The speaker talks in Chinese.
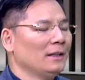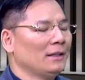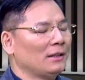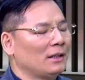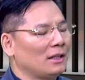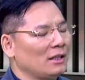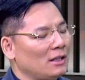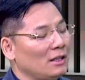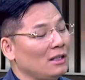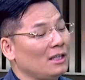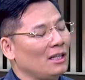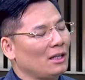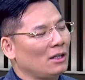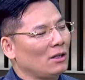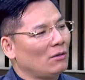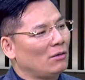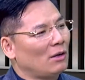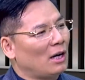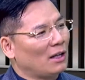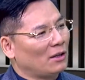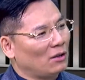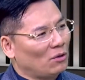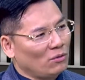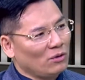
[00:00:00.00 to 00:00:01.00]
那这些的
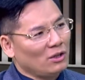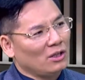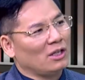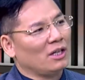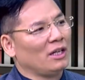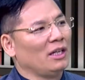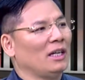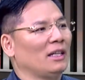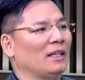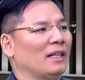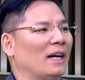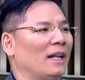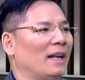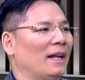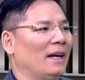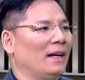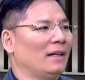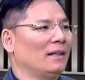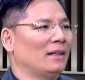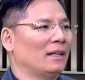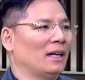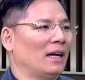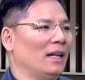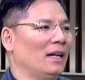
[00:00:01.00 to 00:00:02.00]
话都是可以拿来
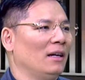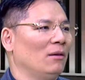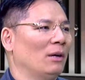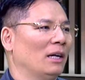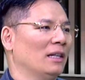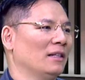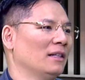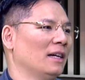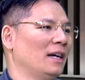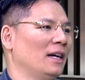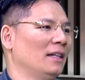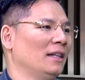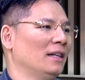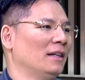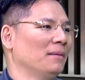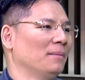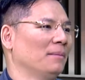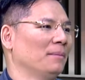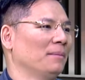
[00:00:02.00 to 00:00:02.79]
拿来还债的。